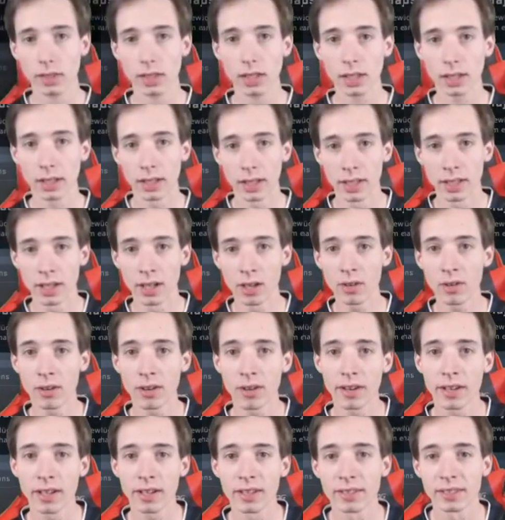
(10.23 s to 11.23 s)
Yo
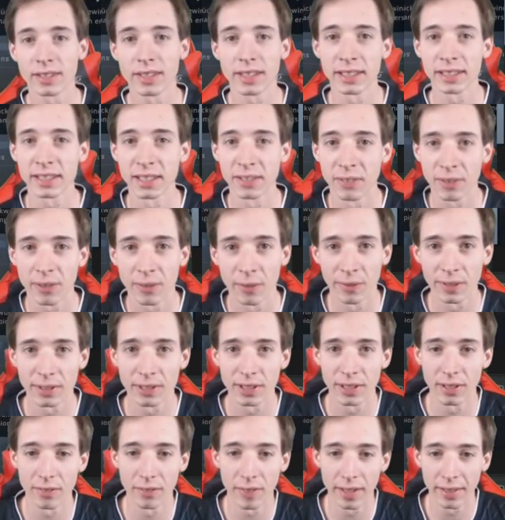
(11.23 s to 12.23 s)
Leute und herzlich willkommen zu
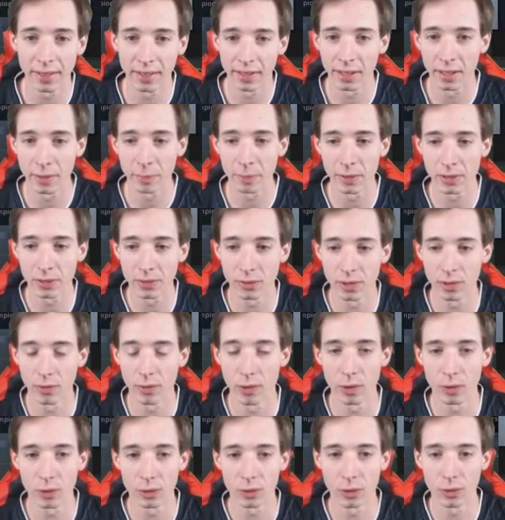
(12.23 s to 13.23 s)
einer weiteren Episode
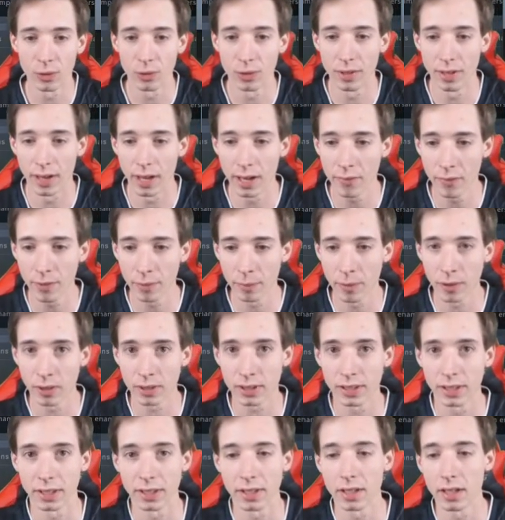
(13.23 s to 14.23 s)
Road to Knife
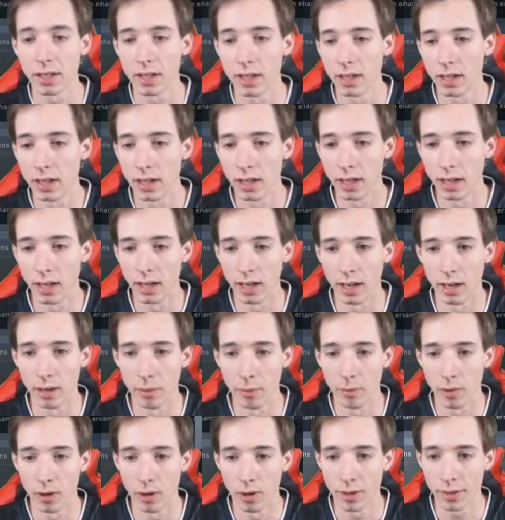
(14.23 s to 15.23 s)
Unboxing.
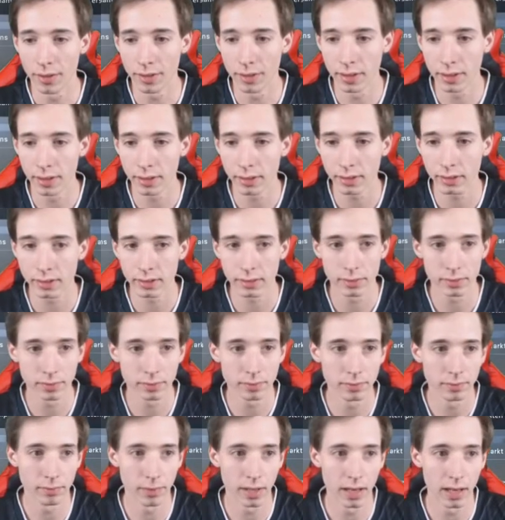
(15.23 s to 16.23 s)
Ähm, heute
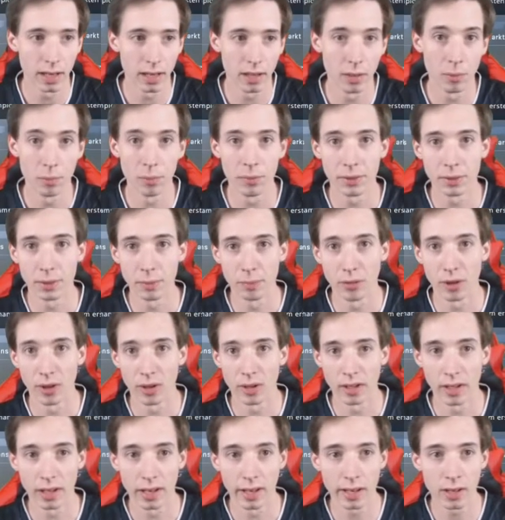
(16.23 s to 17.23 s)
mal mit dem
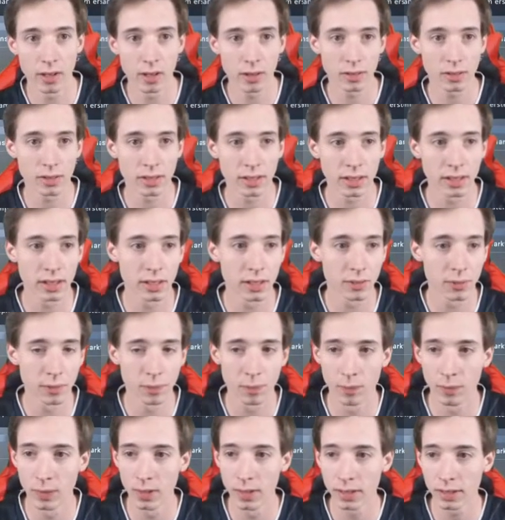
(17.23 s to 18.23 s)
neuen Layout. Ich
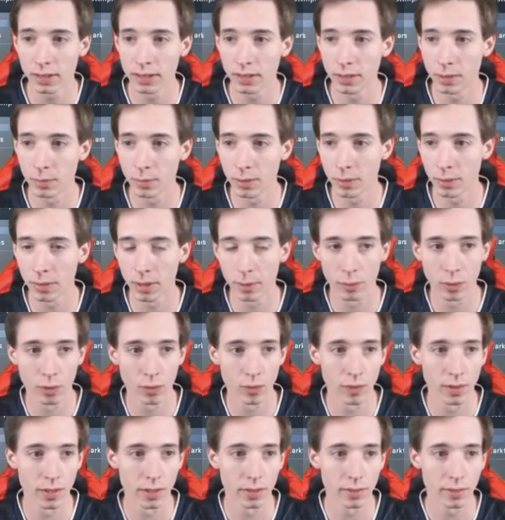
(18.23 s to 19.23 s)
will das nämlich mal
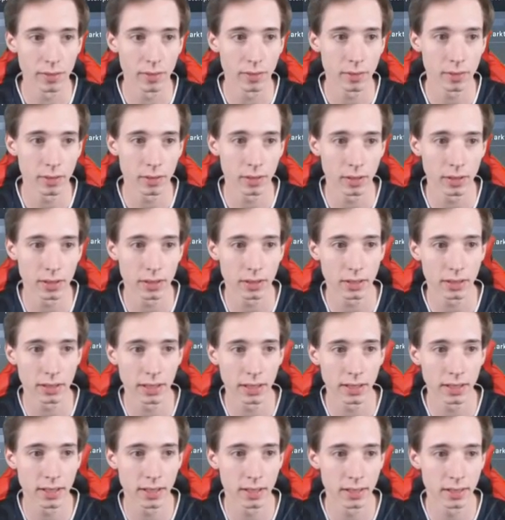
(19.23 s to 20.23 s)
probieren. Jetzt
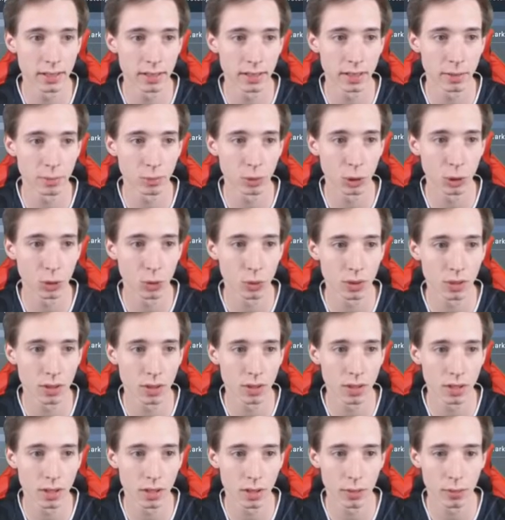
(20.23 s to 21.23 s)
10 Kisten am Stück
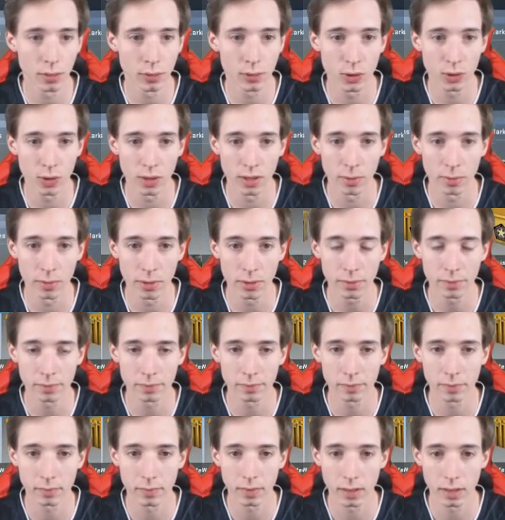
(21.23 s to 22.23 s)
hier aufzuhebeln.
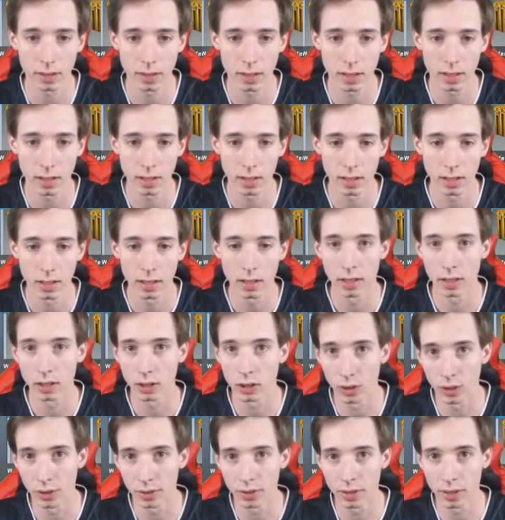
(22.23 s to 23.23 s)

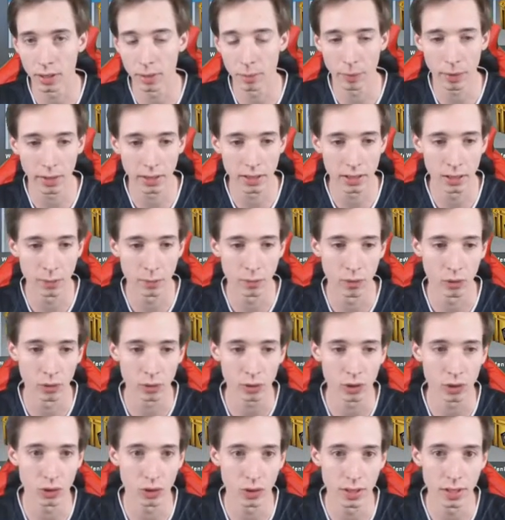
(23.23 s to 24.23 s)
Sollte ja im Prinzip
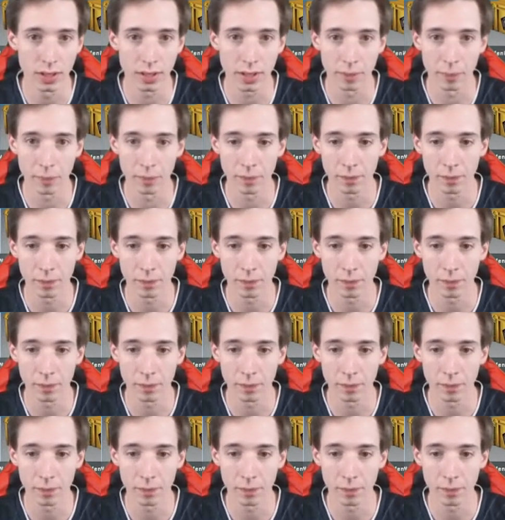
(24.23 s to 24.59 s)
funktionieren.